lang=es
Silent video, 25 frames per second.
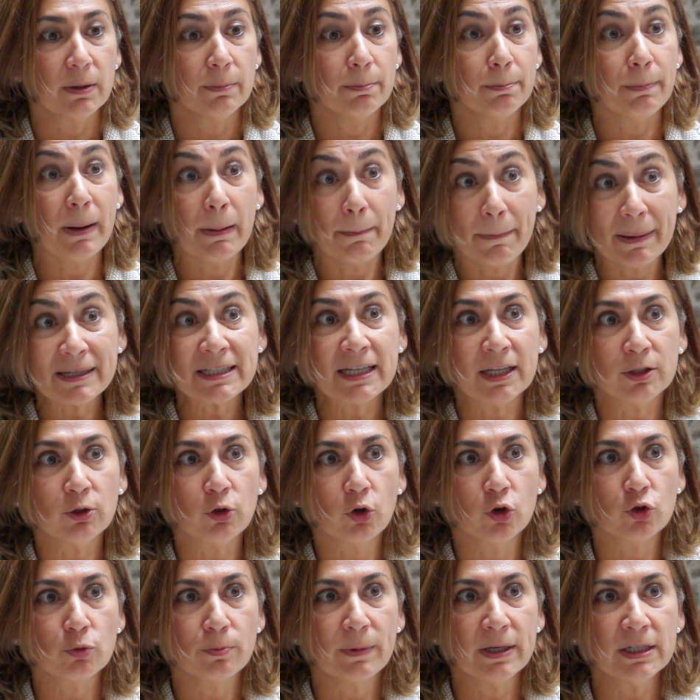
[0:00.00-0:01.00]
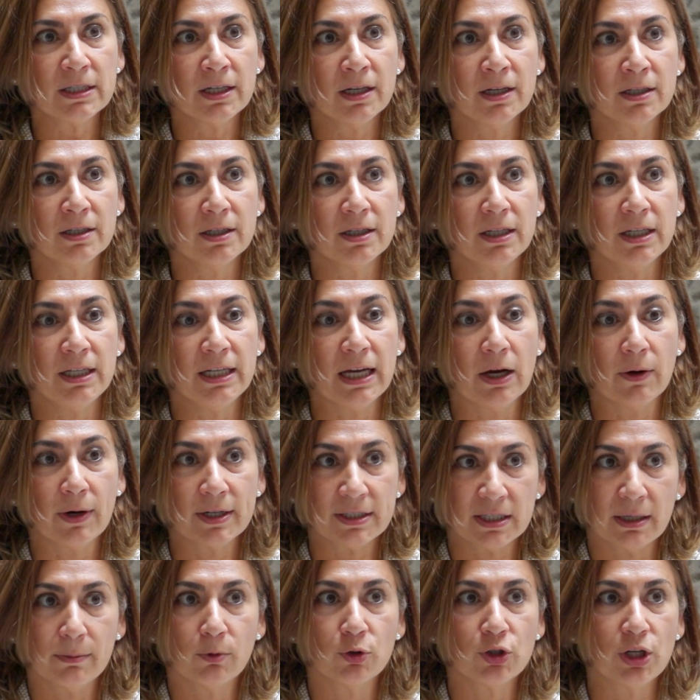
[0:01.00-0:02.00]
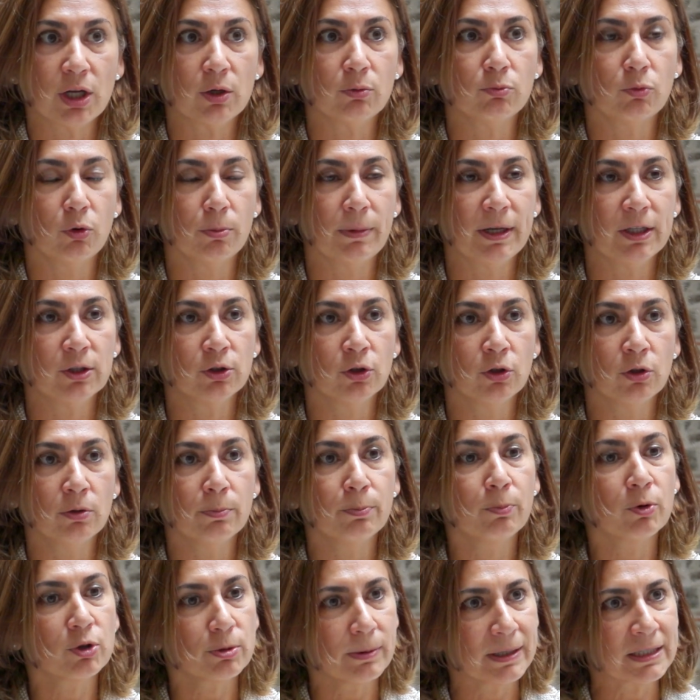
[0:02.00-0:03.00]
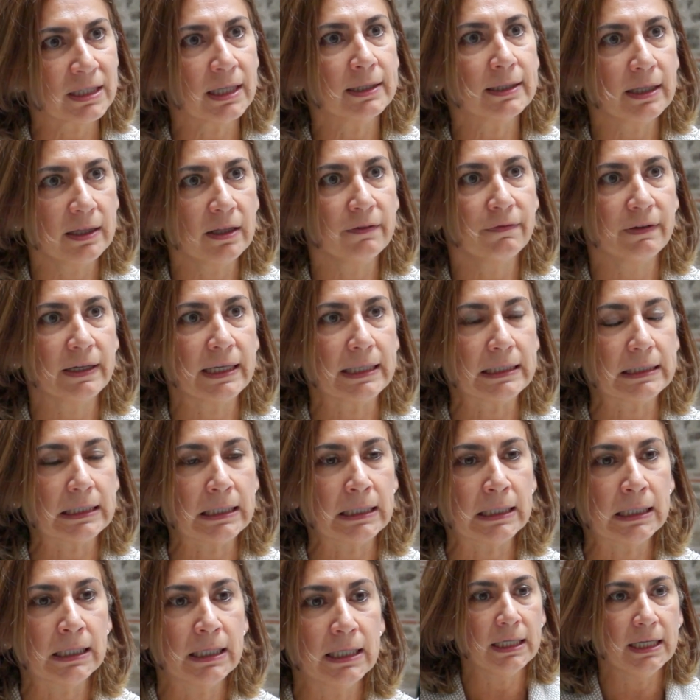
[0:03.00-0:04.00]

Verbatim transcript: Van pasando los meses y ahora estamos ya en un momento pues, bastante diferente.